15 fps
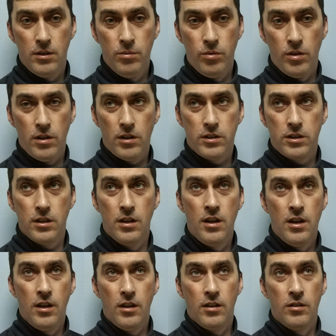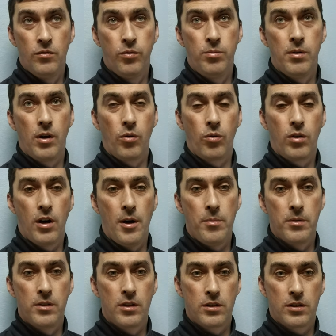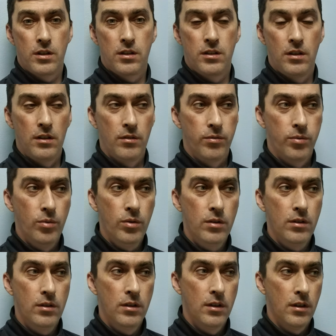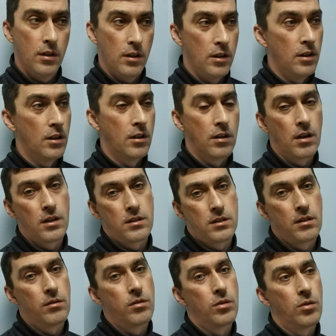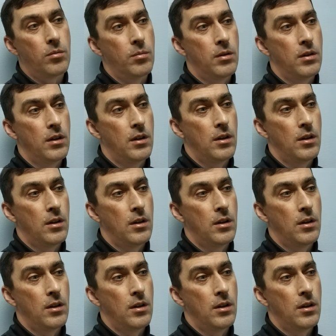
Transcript: Ему легче двумя руками держать телефон и играться в нем.